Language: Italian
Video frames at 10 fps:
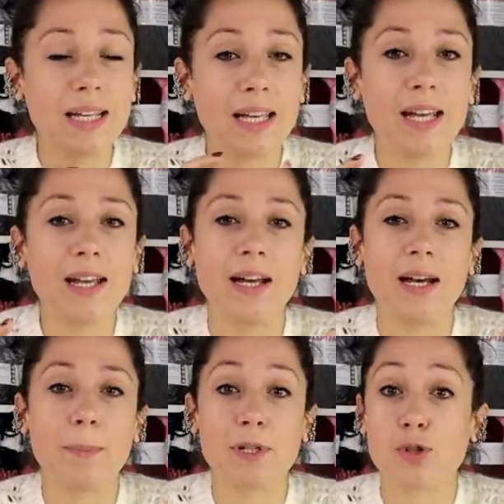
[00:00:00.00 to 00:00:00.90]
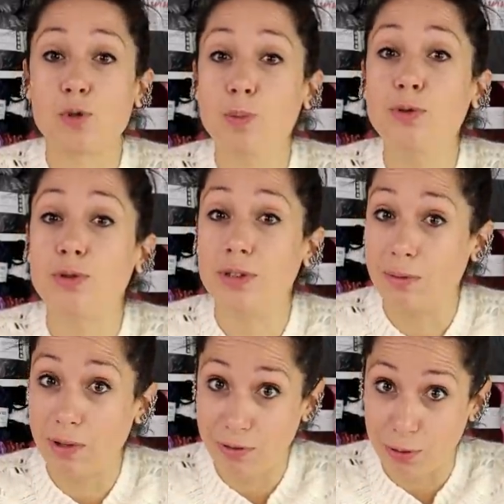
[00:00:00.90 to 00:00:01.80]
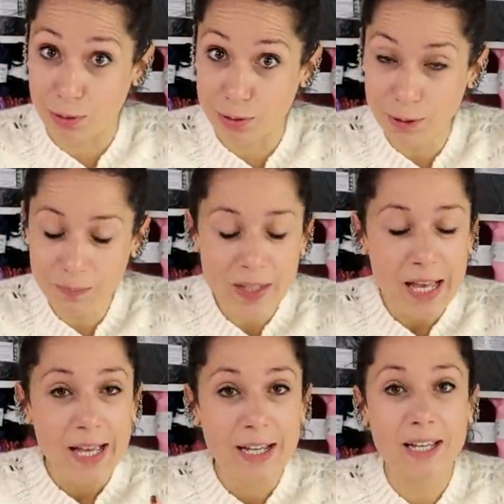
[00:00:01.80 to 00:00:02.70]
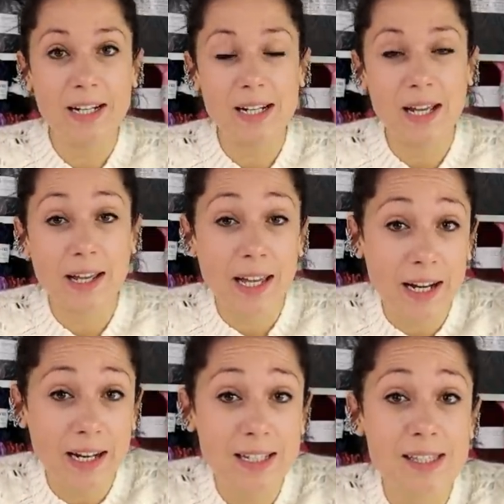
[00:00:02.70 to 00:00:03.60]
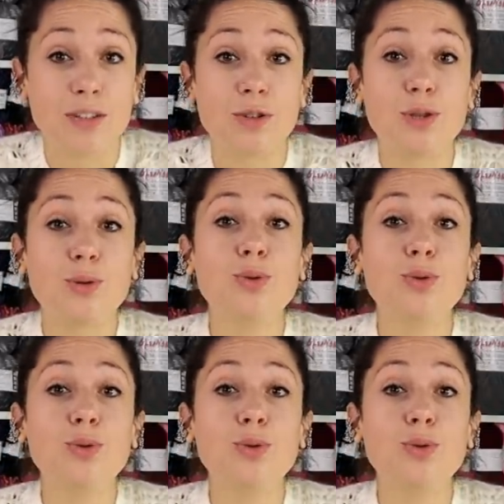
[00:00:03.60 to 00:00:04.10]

che ha preso spunto da una foto che ha, che ha, realizzato il